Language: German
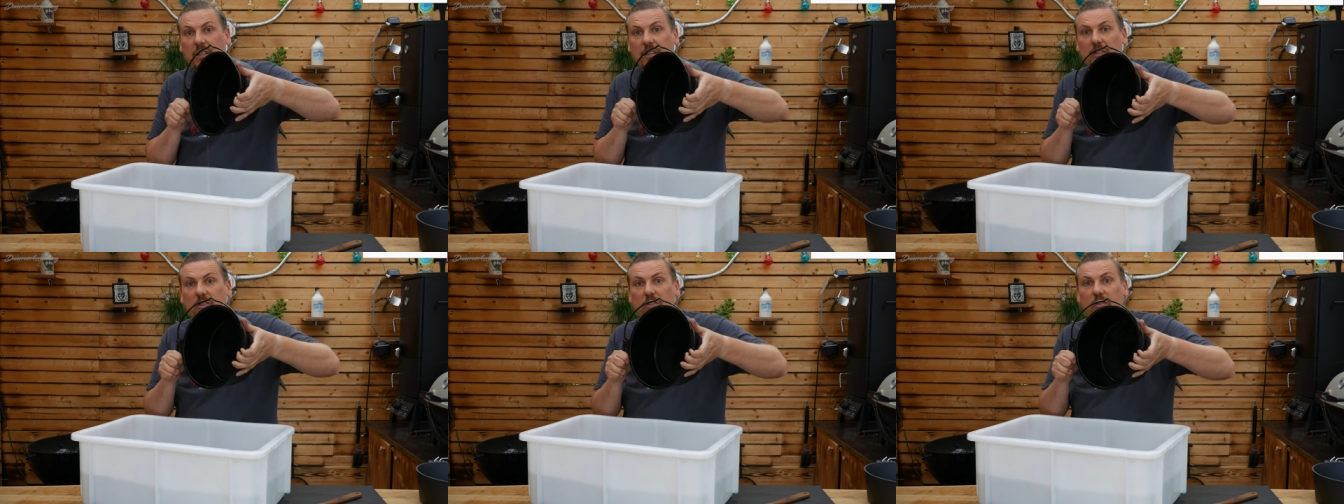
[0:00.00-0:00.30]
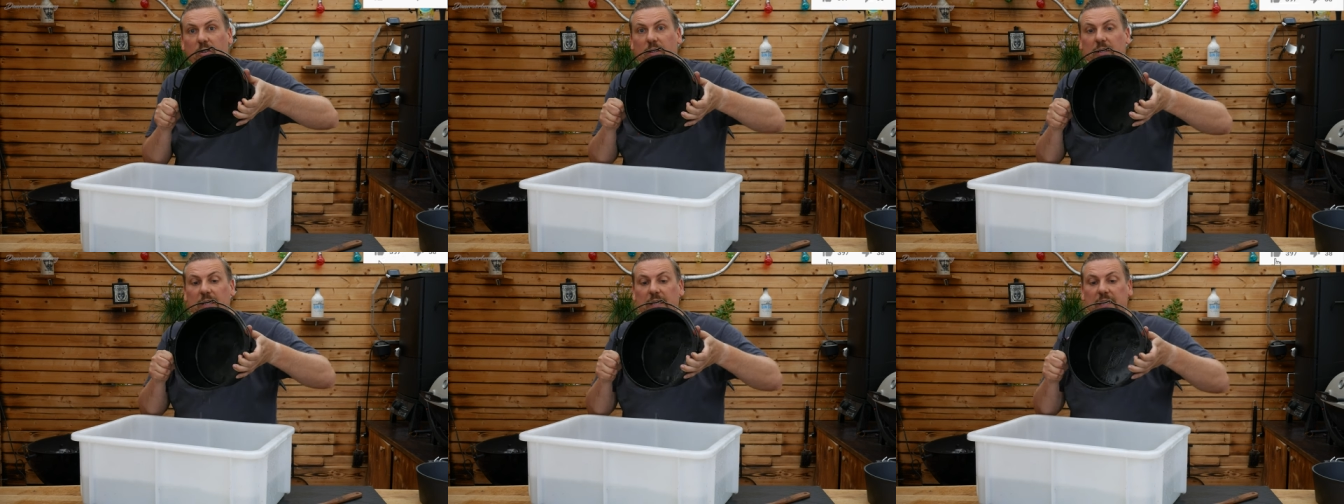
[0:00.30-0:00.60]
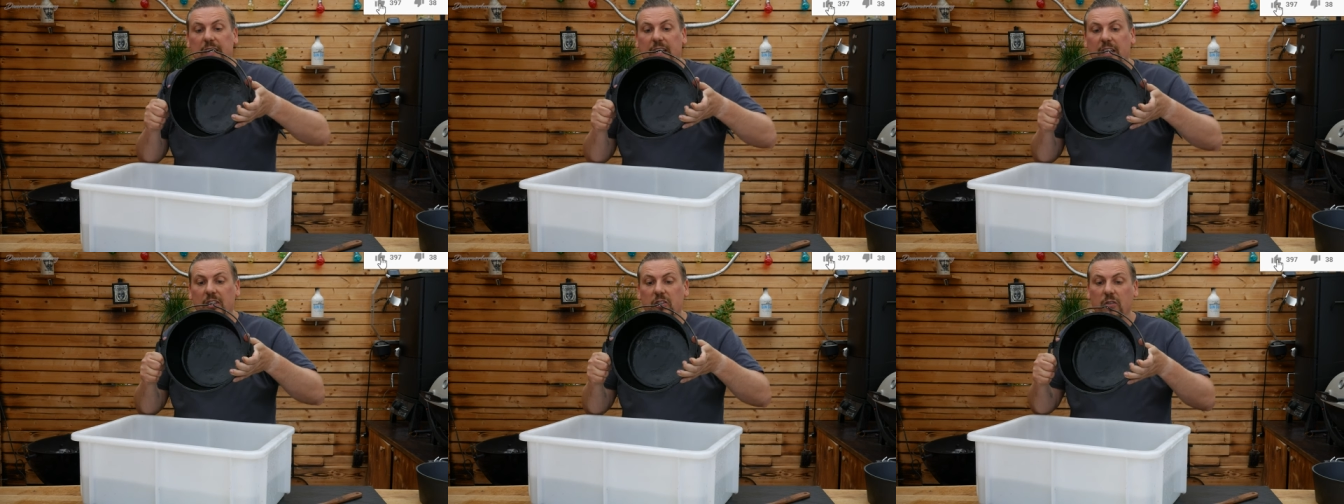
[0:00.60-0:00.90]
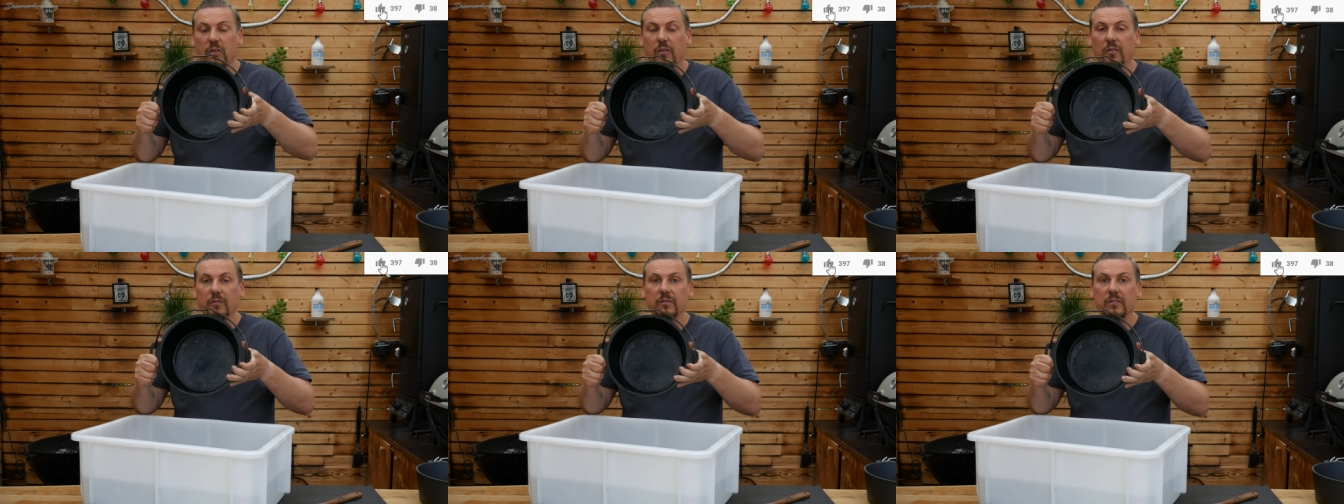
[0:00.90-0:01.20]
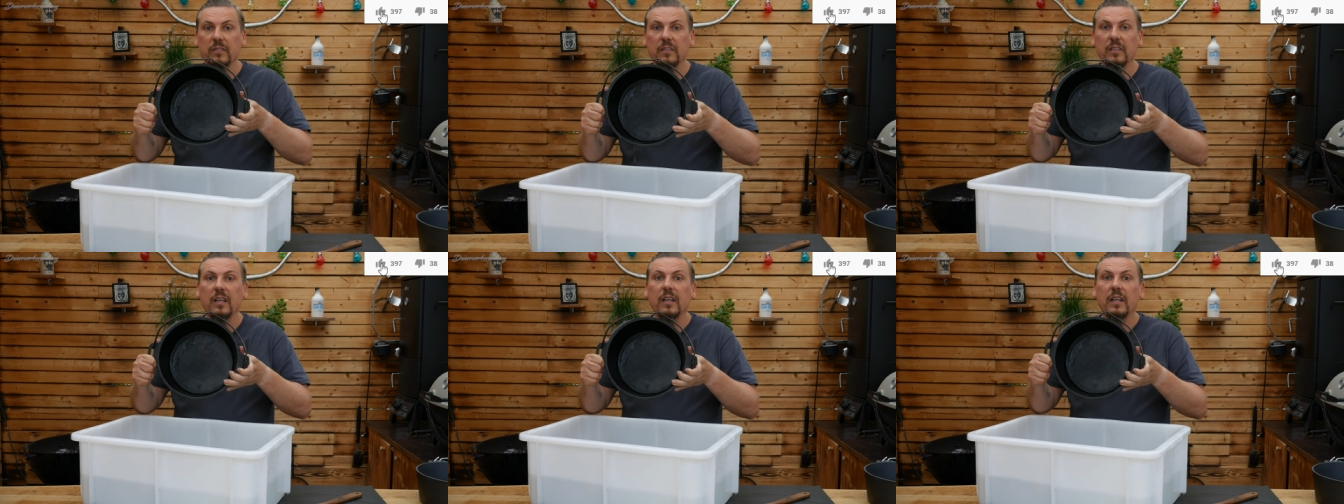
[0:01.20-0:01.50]
soll den Dutch
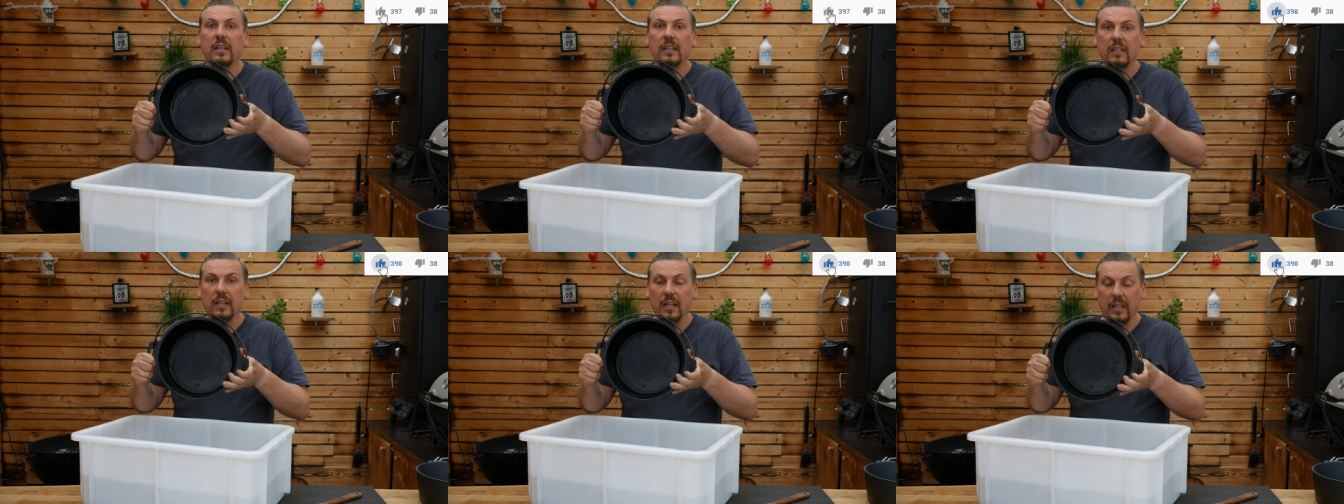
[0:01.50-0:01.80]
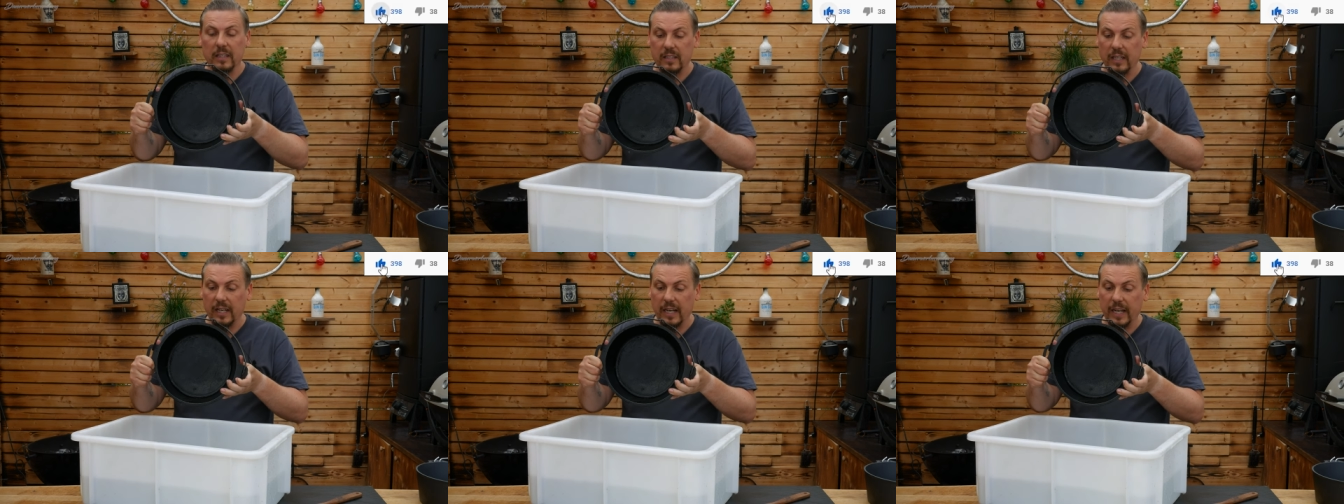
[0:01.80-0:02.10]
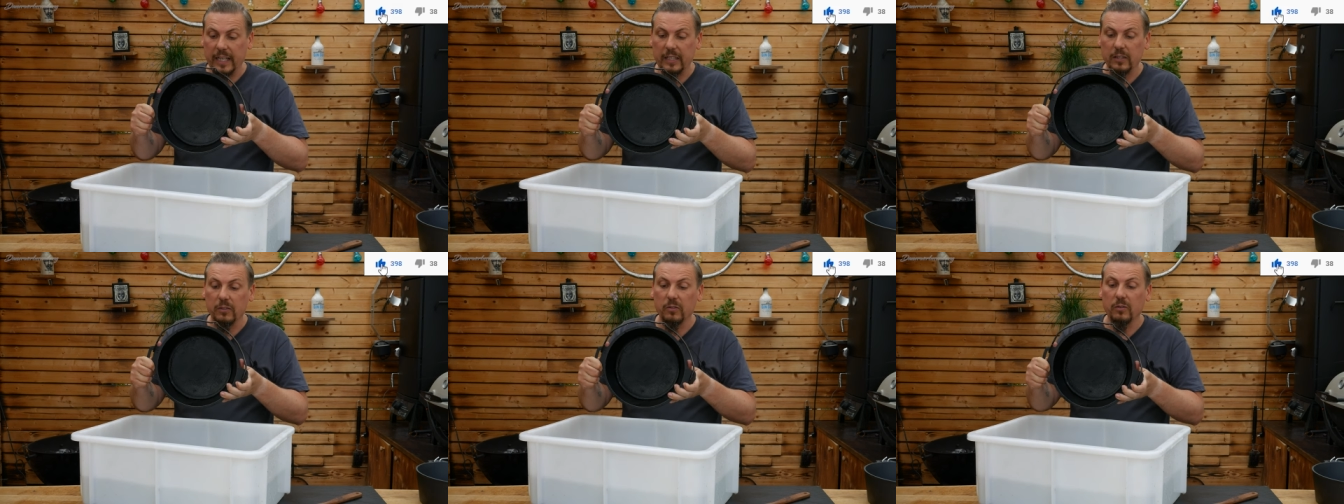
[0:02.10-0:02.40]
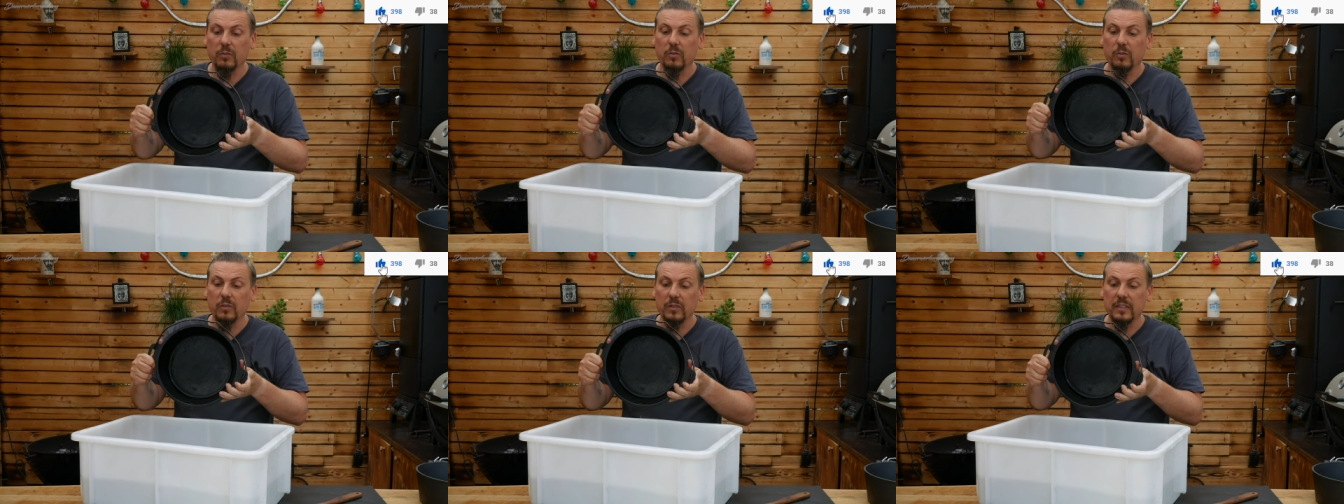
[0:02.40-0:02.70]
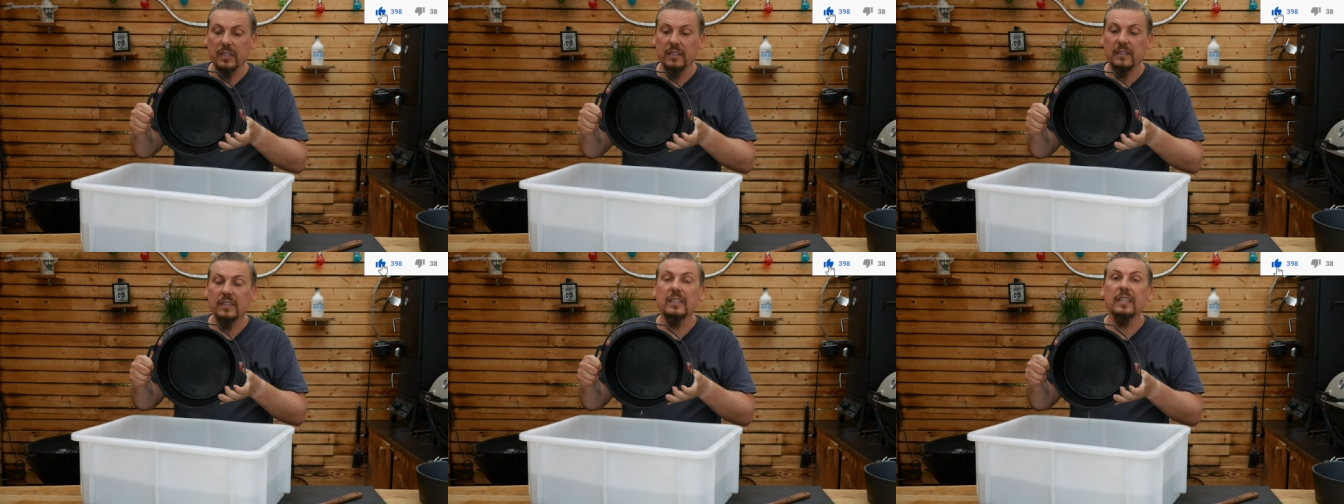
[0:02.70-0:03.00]
Oven nach der Reinigung
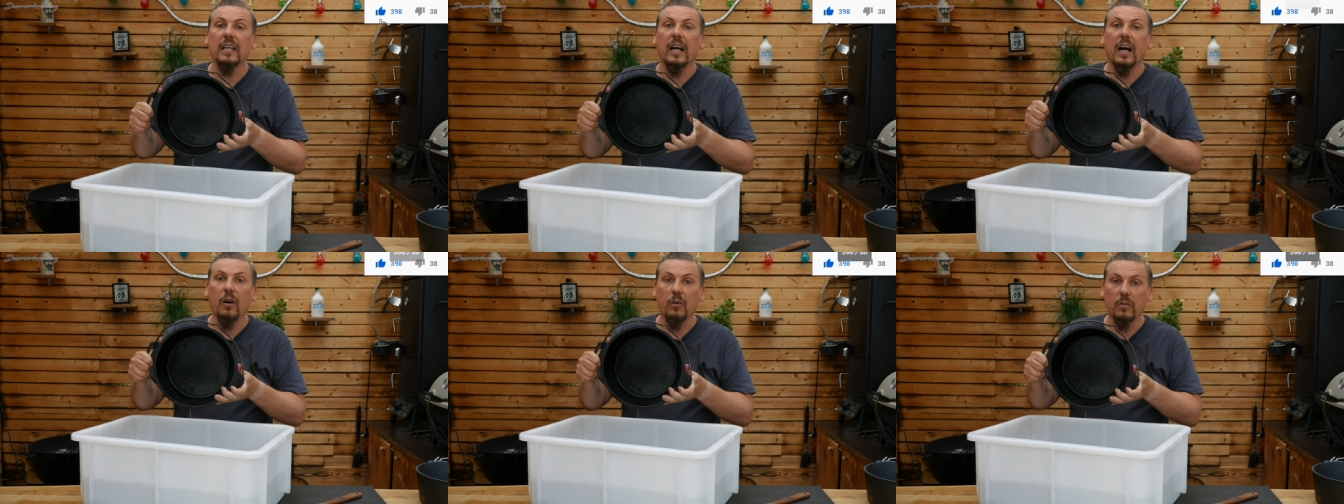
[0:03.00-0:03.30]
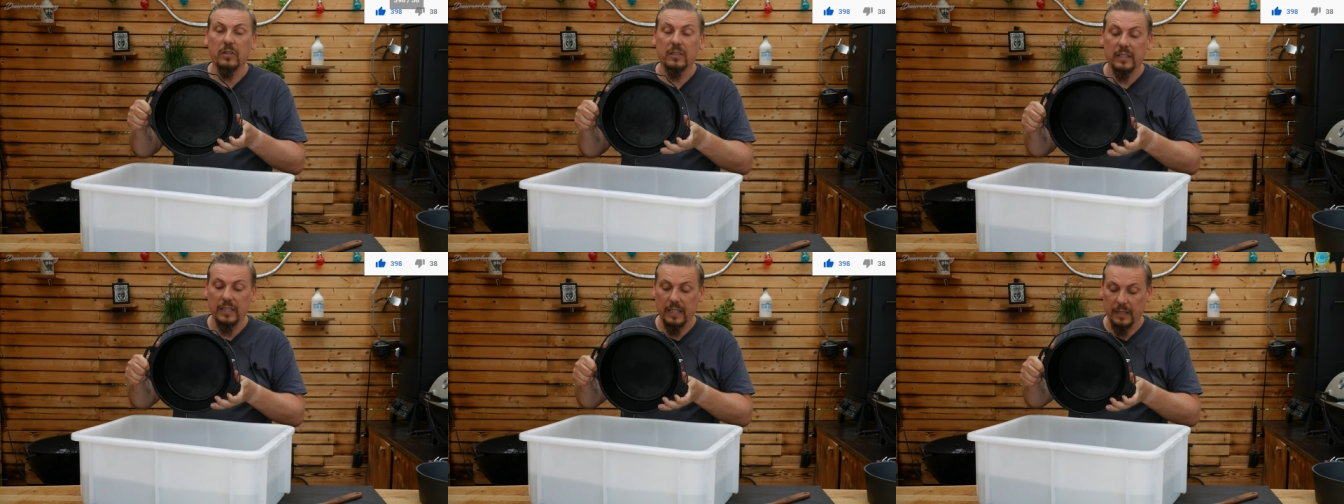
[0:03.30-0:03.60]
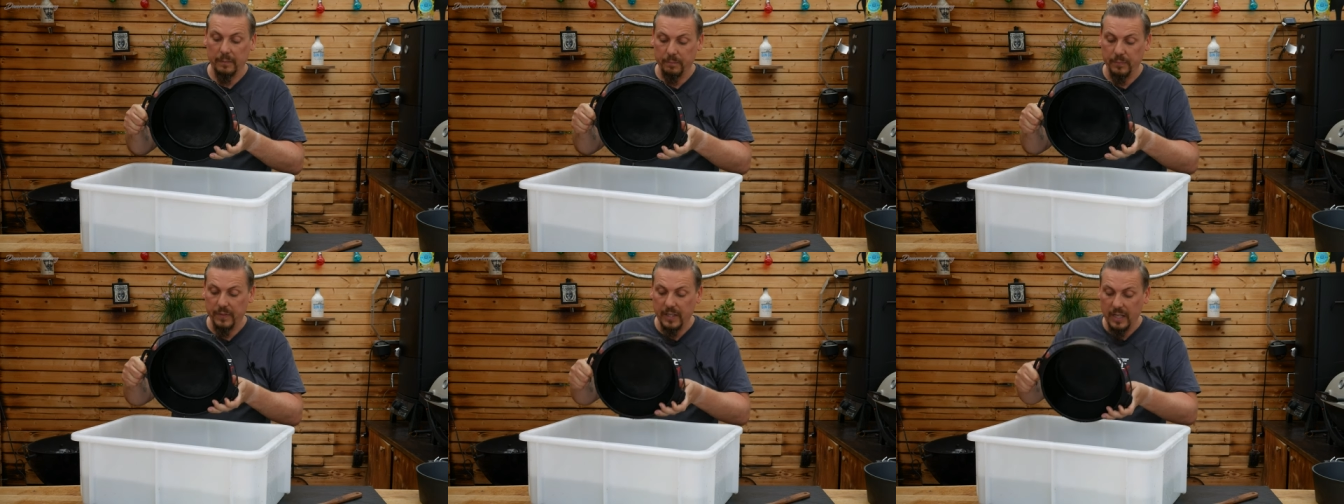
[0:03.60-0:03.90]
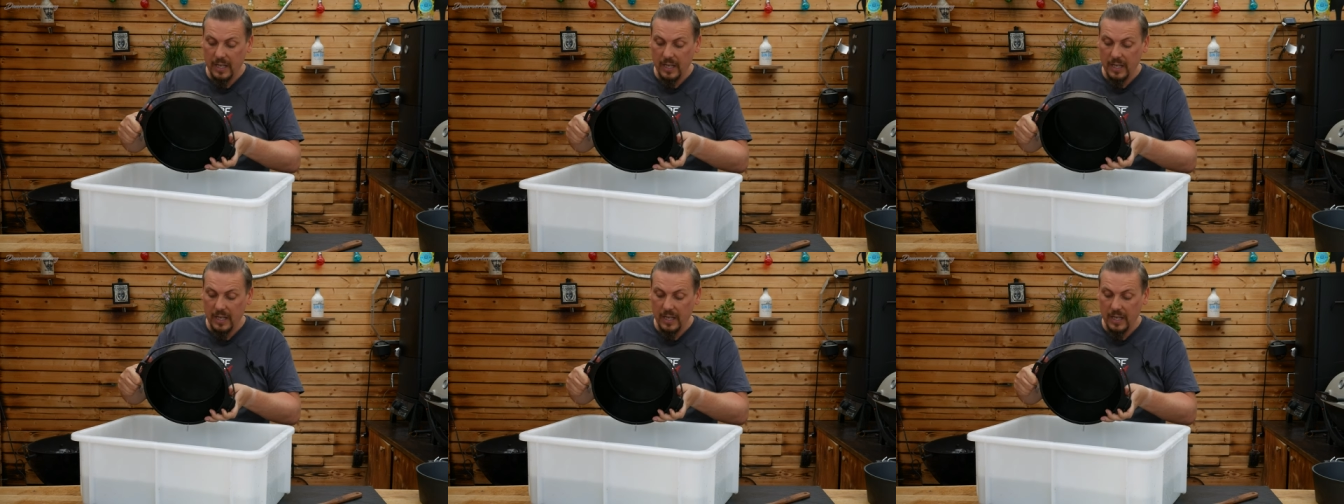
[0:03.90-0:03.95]
grundsätzlich aussehen.